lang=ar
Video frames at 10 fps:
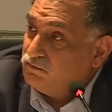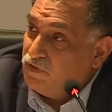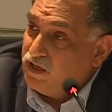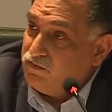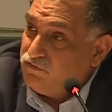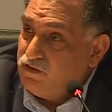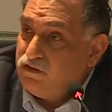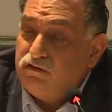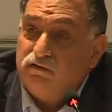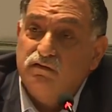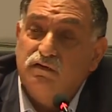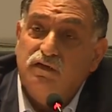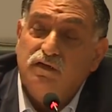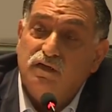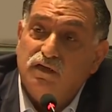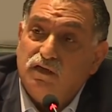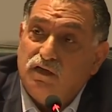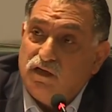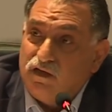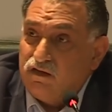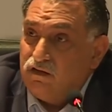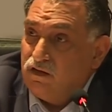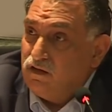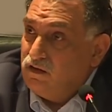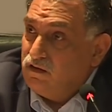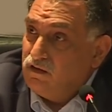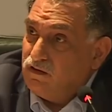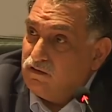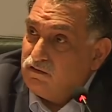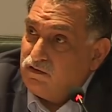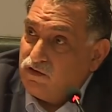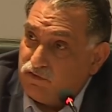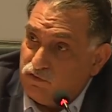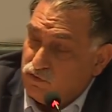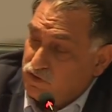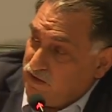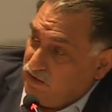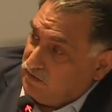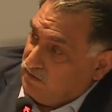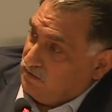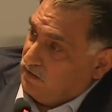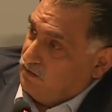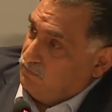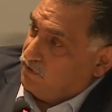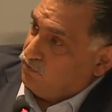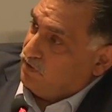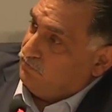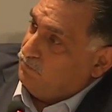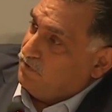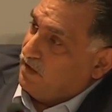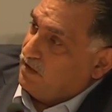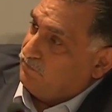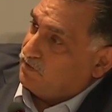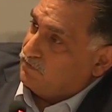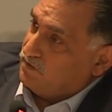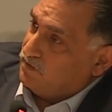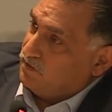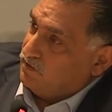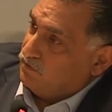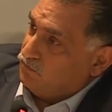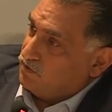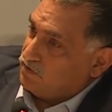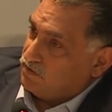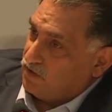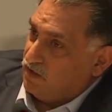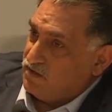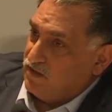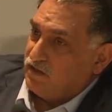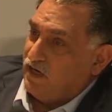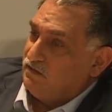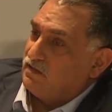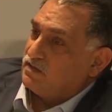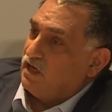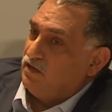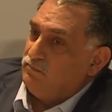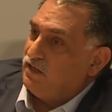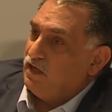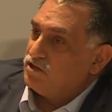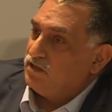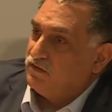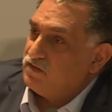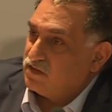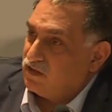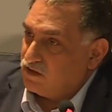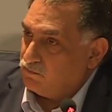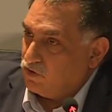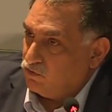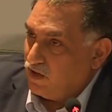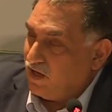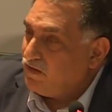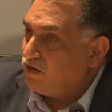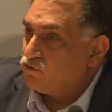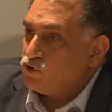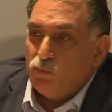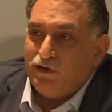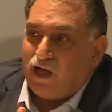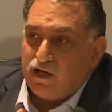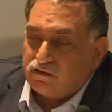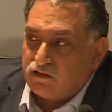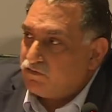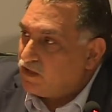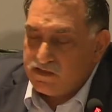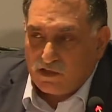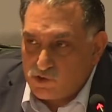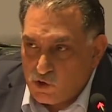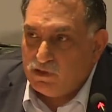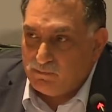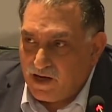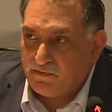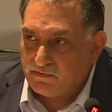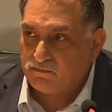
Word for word: الباحثين آه، ينظرون الى كتاب يرون في البدايه فرضيه والشخص يتحدث عن المنهج الذي استخدمه هذا اسلوب العرض هذا ليس اسلوب البحث